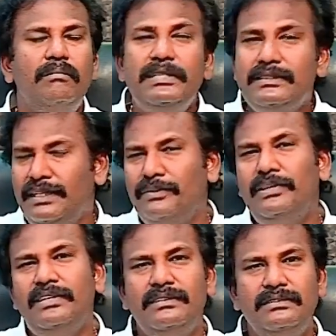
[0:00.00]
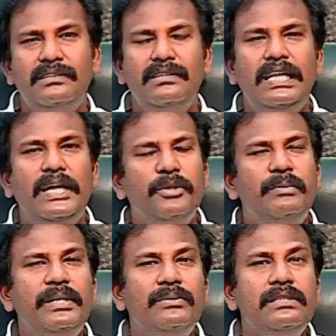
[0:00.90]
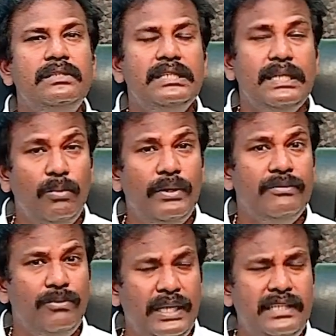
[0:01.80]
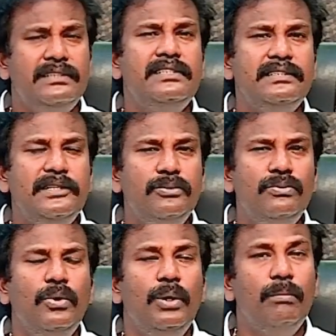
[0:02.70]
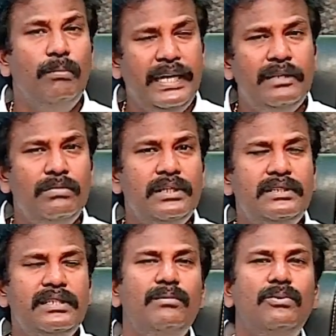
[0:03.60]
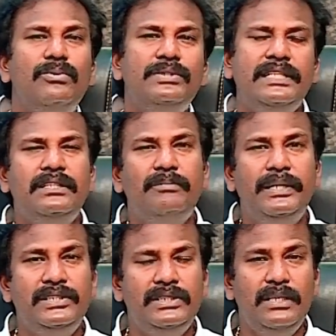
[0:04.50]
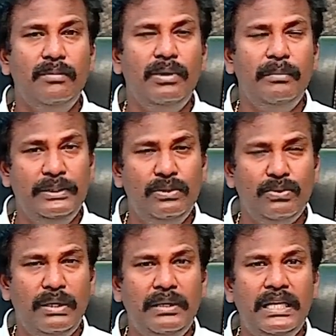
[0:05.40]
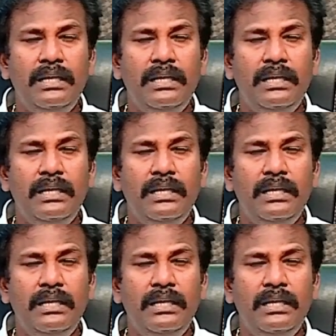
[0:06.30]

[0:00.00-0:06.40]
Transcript: மிஸ் ஆகவே ஆகுது அது மாதிரி வந்து நம்மளுடைய ஃபைவ் சென்ஸையும் பயன்படுத்தி நம்ம ஒரு விஷயத்தை படிச்சிருக்கோம் அப்படின்னு சொல்லி சொன்னோம்னா